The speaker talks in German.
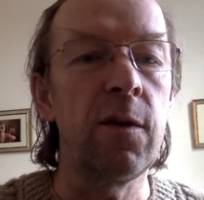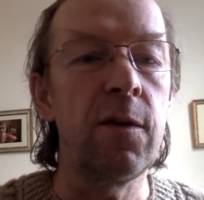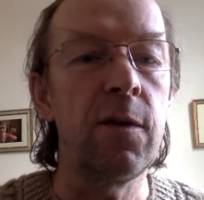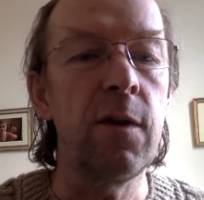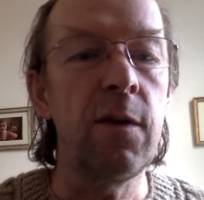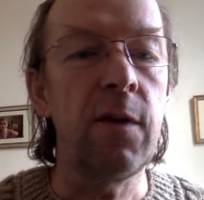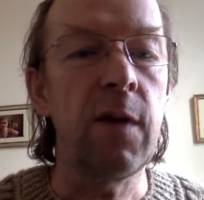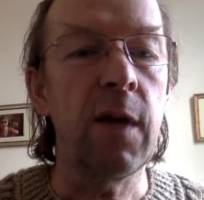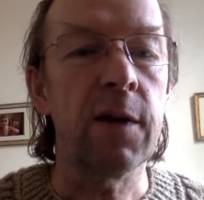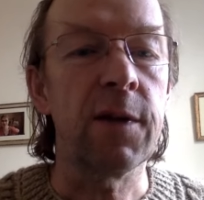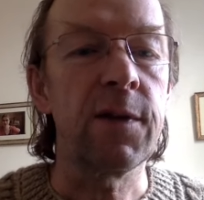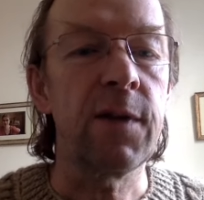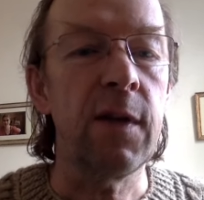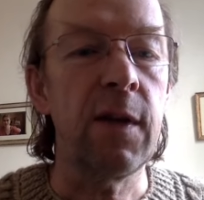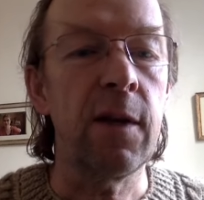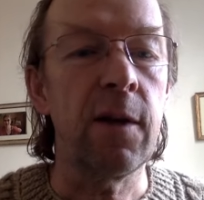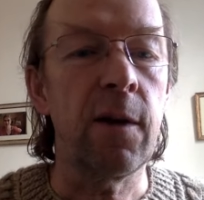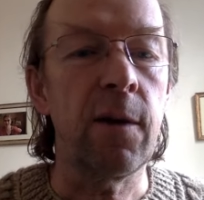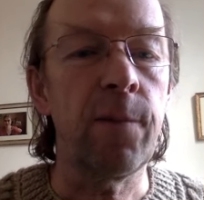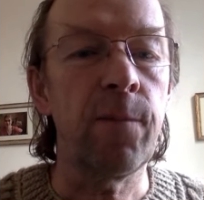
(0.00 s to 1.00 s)
dass
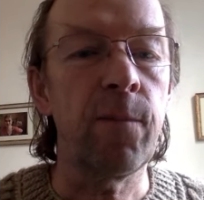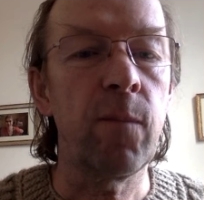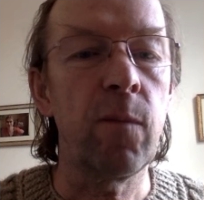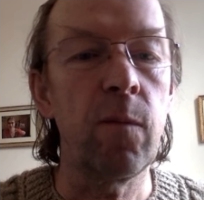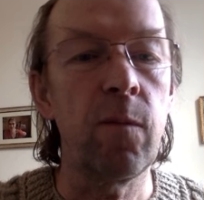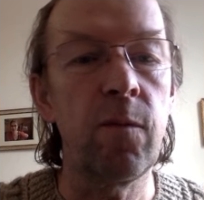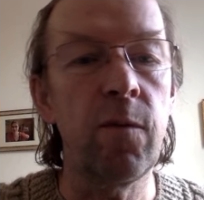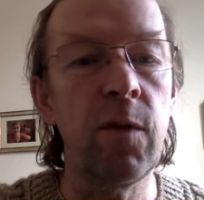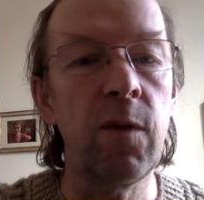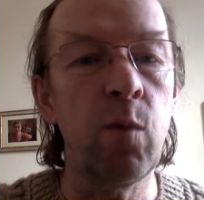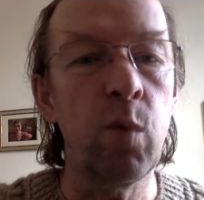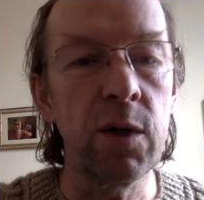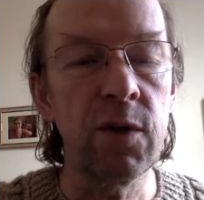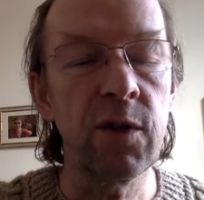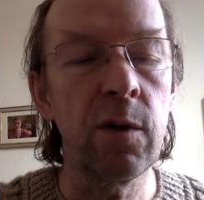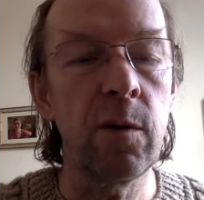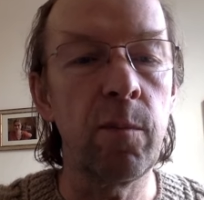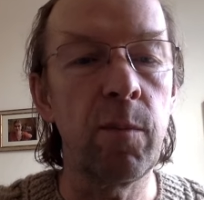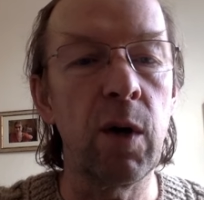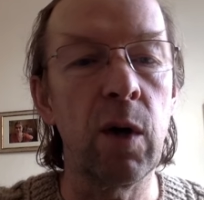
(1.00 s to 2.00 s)
er, wie
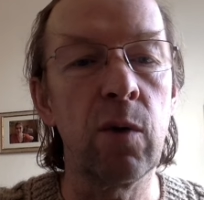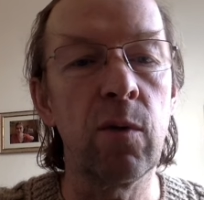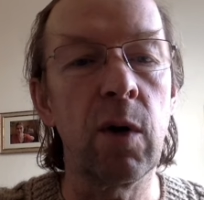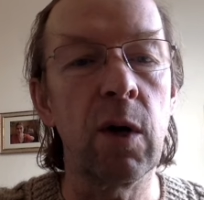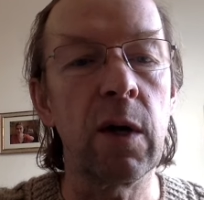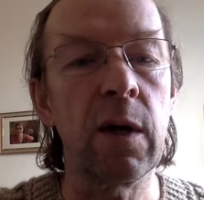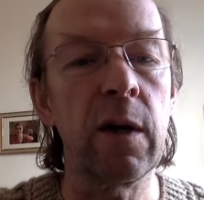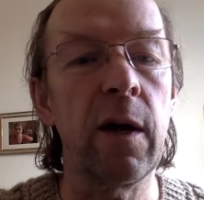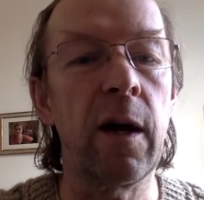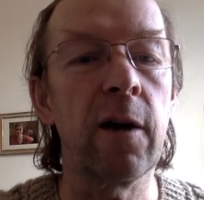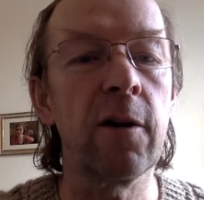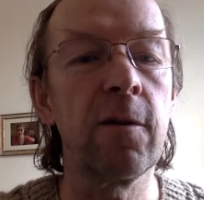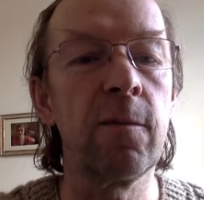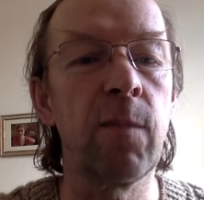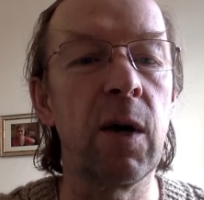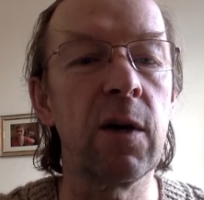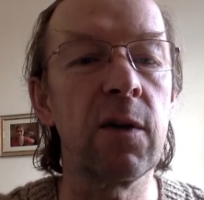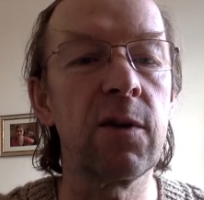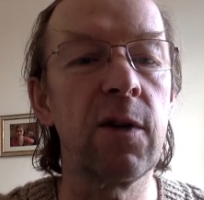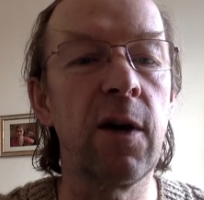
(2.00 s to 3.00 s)
Whistleblower
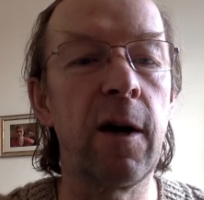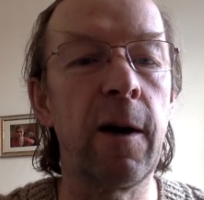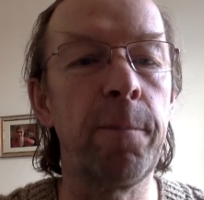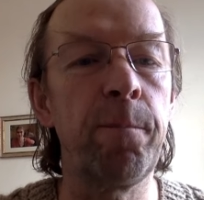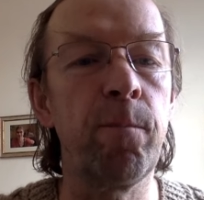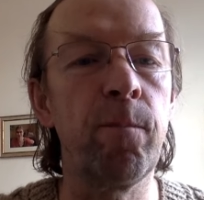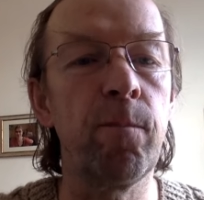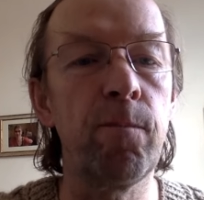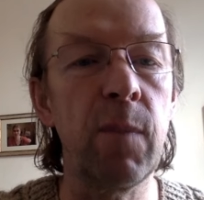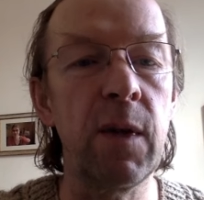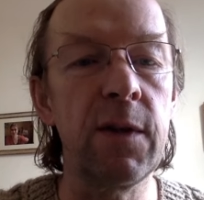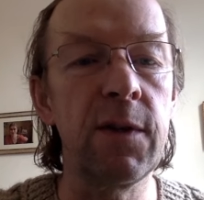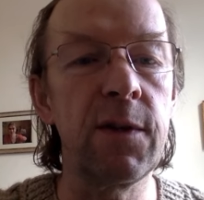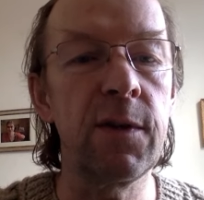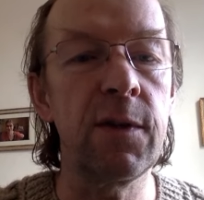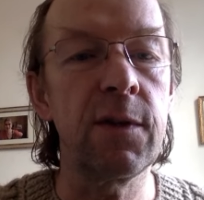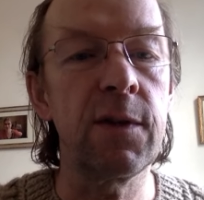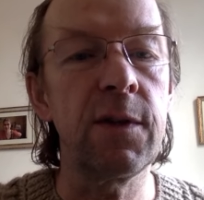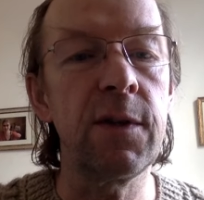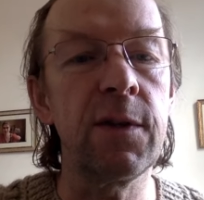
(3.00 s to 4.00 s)
klargemacht haben,
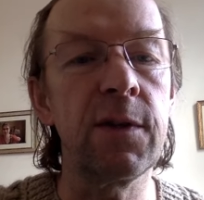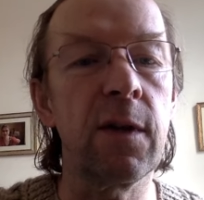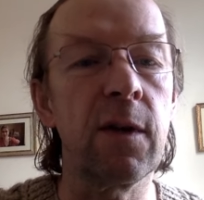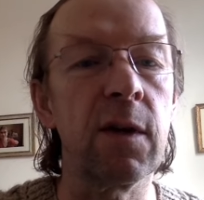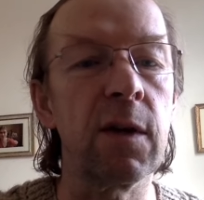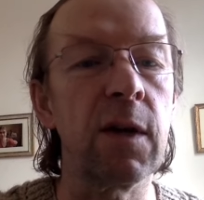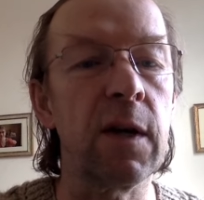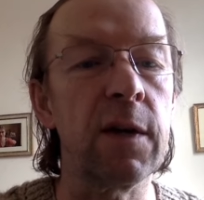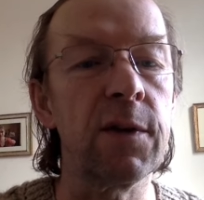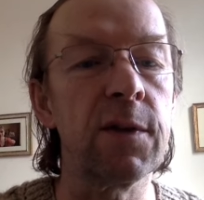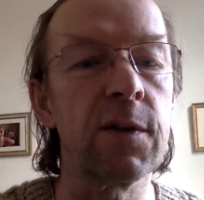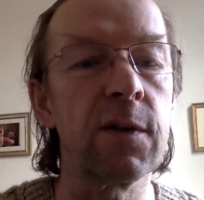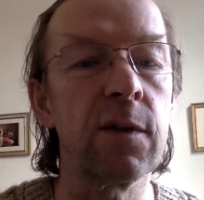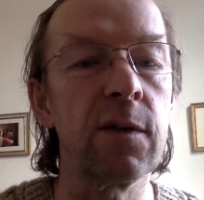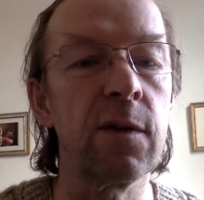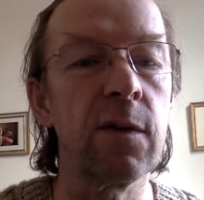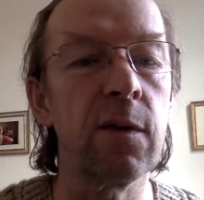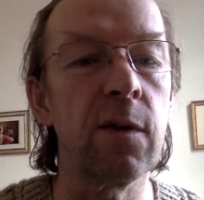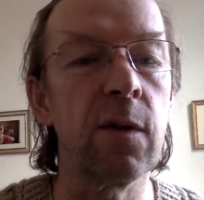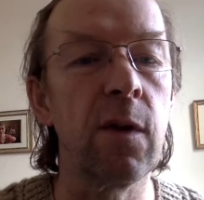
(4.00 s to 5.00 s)
mit dieser
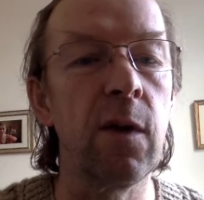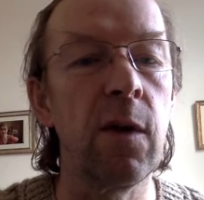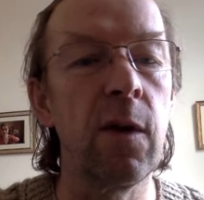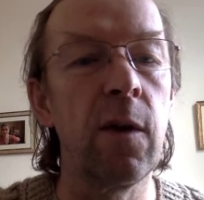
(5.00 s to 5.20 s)
ganzen